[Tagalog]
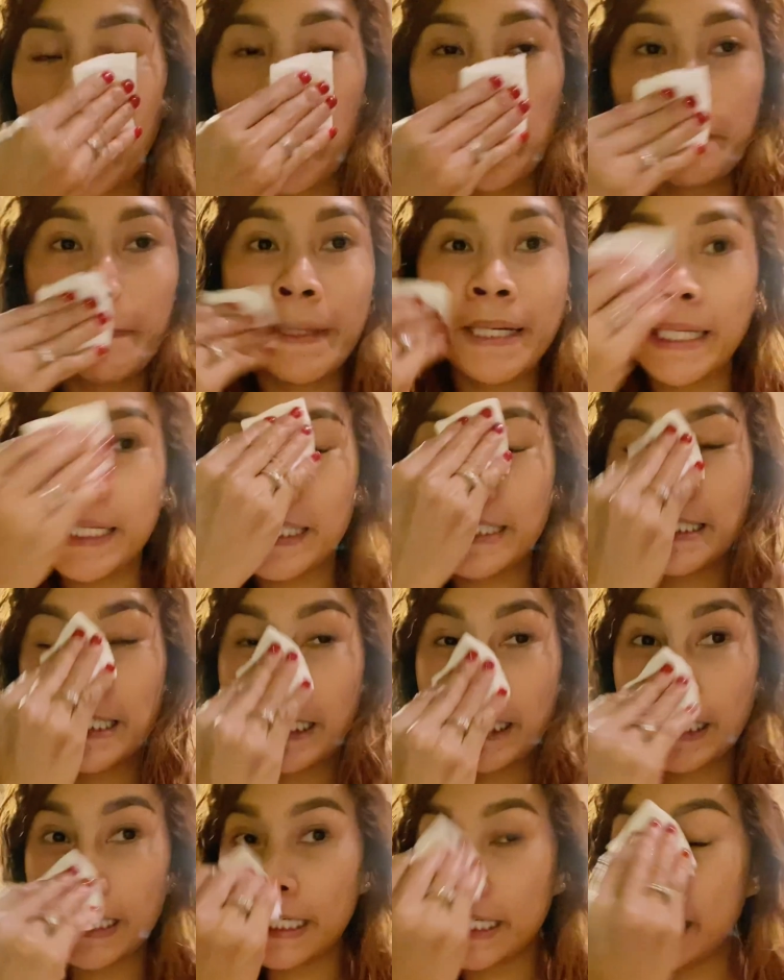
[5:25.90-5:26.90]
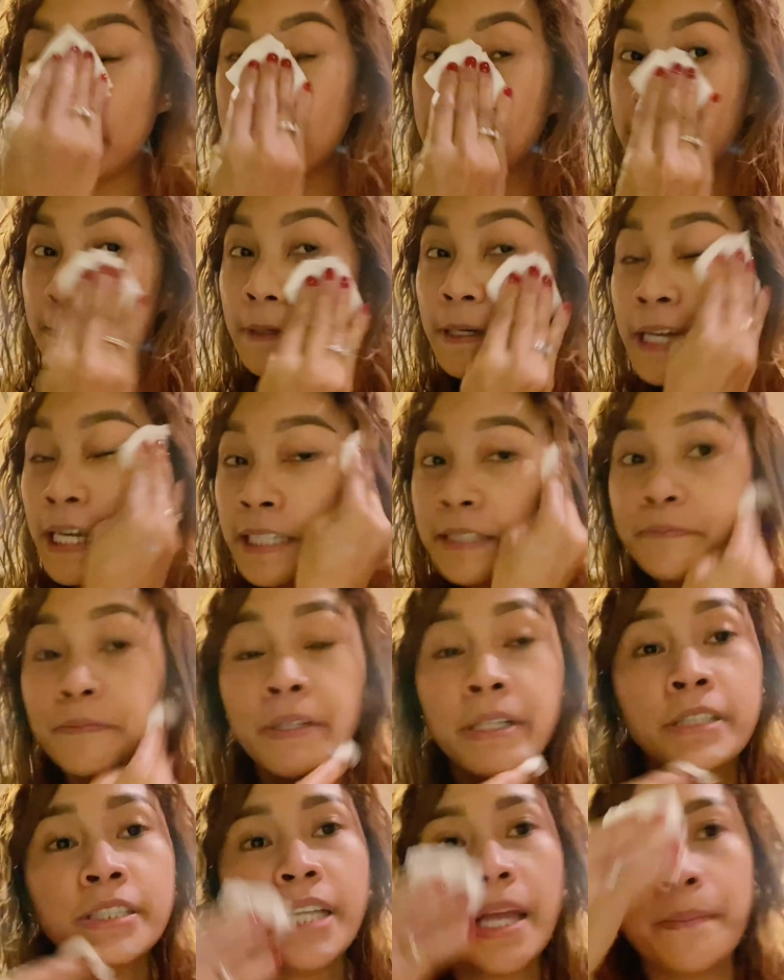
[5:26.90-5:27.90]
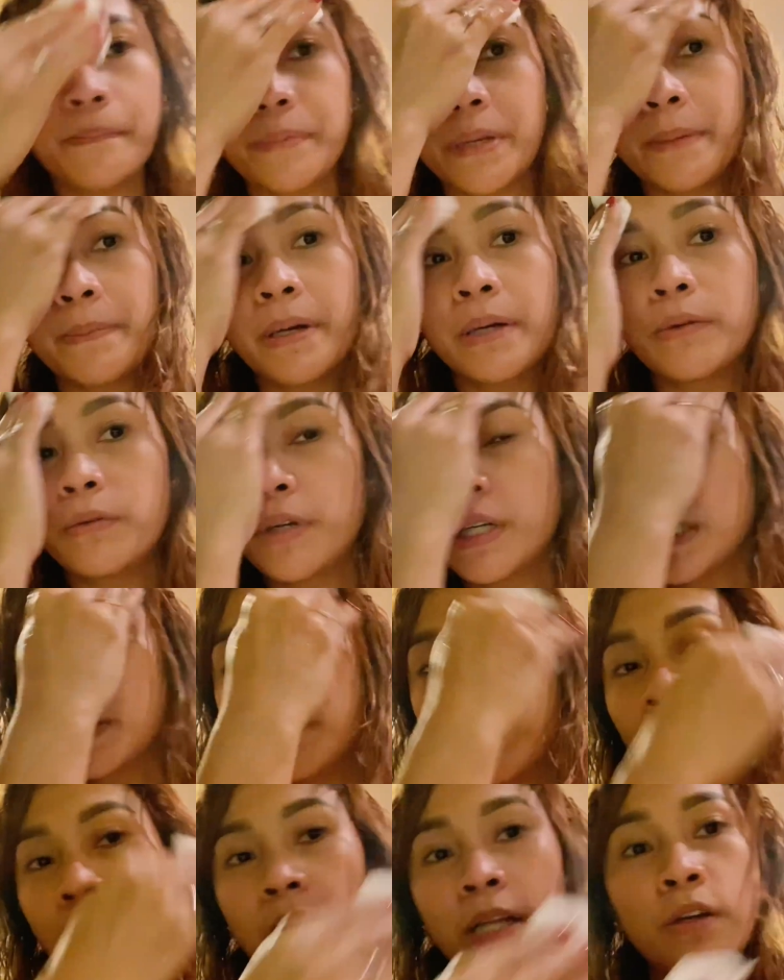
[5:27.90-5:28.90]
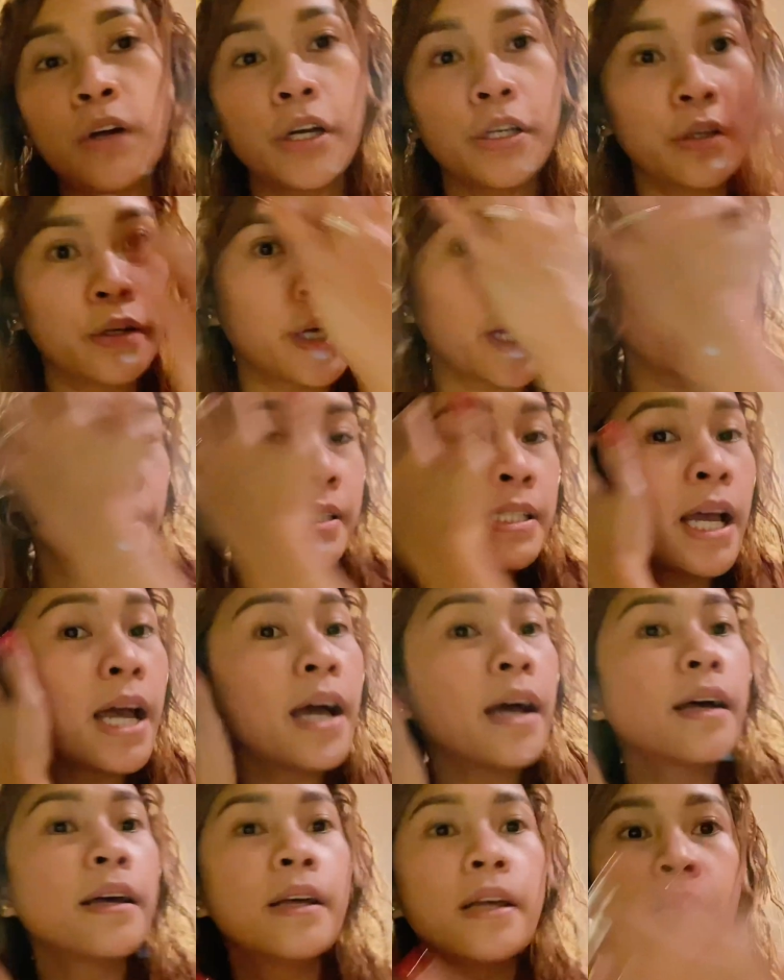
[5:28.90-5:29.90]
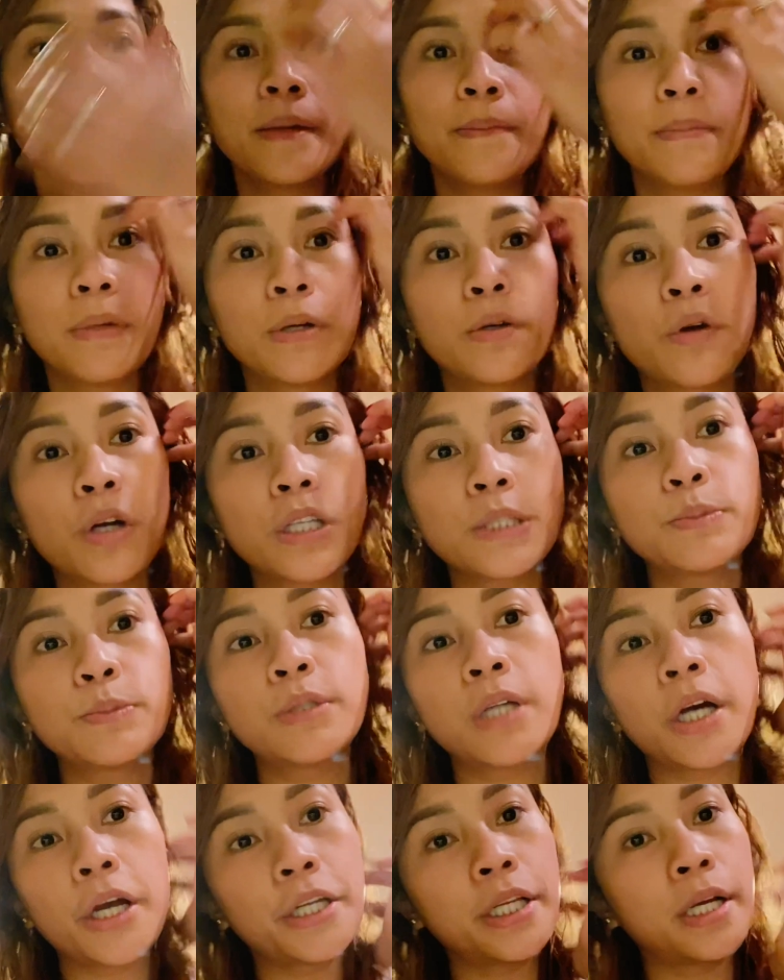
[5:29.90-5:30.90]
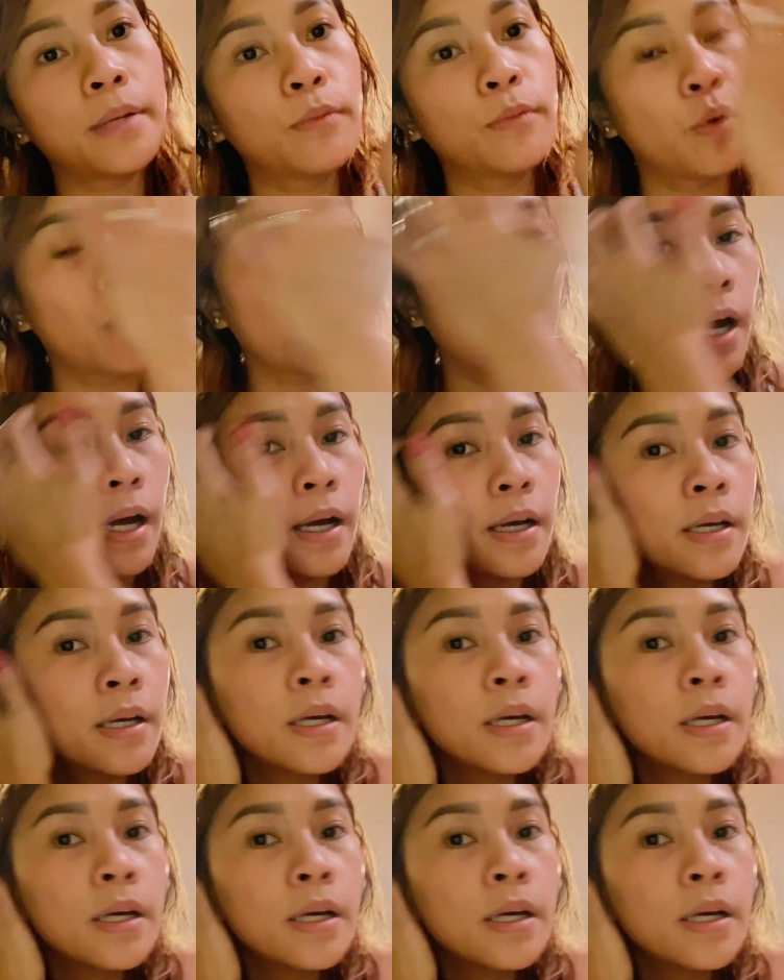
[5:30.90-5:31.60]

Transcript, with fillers: Malinis na naglinis. Pero syempre, magugas, mag ano kayo guys ha. Magugas muna kayo ng mukha.